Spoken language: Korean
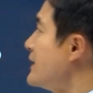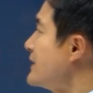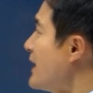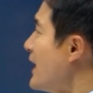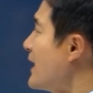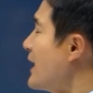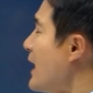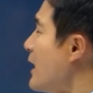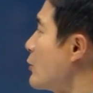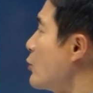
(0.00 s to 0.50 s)

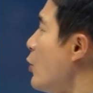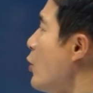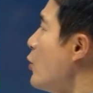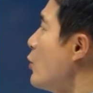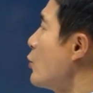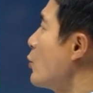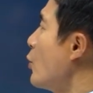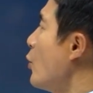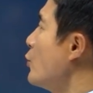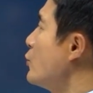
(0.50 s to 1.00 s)

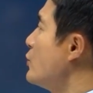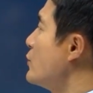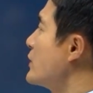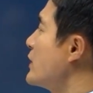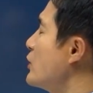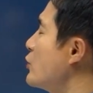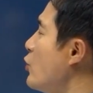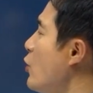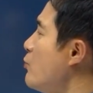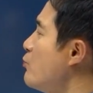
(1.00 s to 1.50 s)
사라고
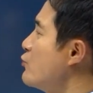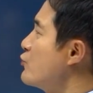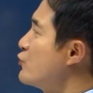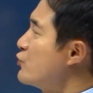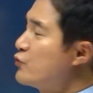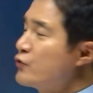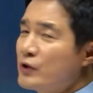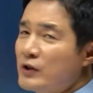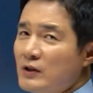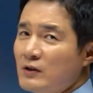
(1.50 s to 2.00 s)
꼬드기고
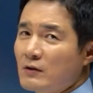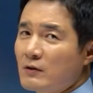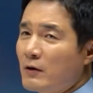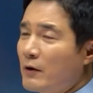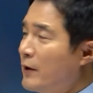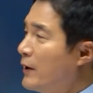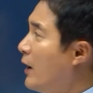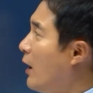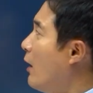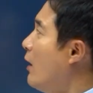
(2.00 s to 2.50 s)
부추기는
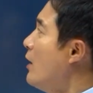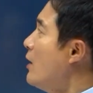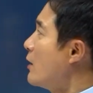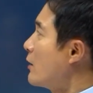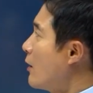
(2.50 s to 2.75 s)
거예요.